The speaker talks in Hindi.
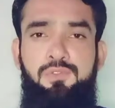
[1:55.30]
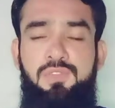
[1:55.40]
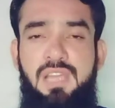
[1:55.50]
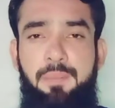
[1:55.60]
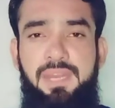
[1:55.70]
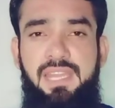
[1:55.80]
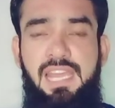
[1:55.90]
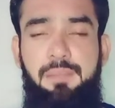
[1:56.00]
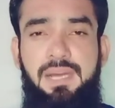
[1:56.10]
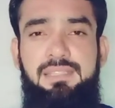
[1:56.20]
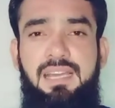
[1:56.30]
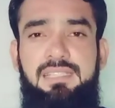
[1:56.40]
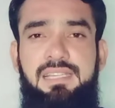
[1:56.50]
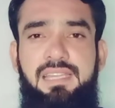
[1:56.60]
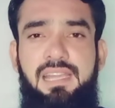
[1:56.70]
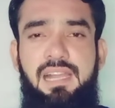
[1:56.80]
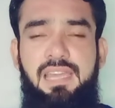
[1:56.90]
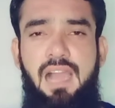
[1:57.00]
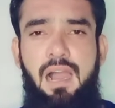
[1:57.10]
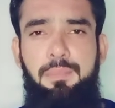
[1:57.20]
दोस्तों यहाँ पर एक बात याद रखिएगा
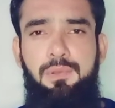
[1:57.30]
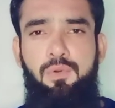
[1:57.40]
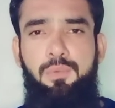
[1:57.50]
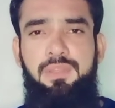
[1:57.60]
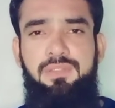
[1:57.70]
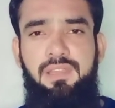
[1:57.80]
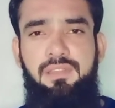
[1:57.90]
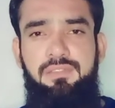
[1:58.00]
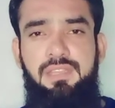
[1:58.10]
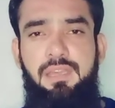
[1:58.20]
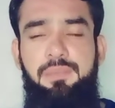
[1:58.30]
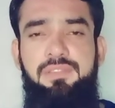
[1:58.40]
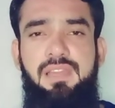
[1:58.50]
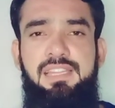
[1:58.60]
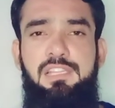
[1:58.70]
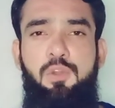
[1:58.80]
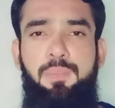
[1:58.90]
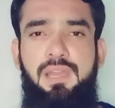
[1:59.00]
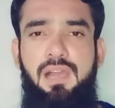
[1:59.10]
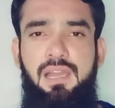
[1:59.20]
कि आप लोगों में से किसी के भी चैनल के
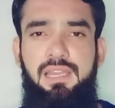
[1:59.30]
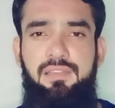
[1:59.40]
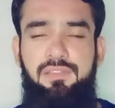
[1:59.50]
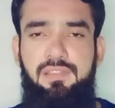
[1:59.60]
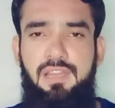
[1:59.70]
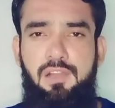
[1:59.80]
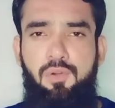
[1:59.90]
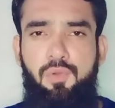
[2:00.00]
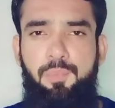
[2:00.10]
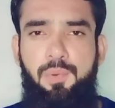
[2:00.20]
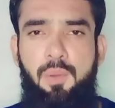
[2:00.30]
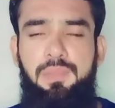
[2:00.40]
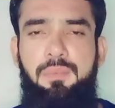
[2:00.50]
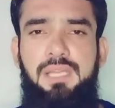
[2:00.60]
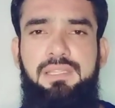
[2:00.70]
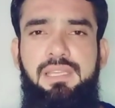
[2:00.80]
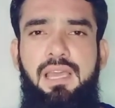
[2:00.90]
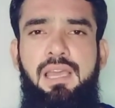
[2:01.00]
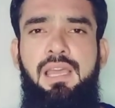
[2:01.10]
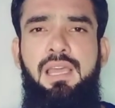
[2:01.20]
ऊपर अगर किसी तरह का को कोई प्रॉब्लम आती है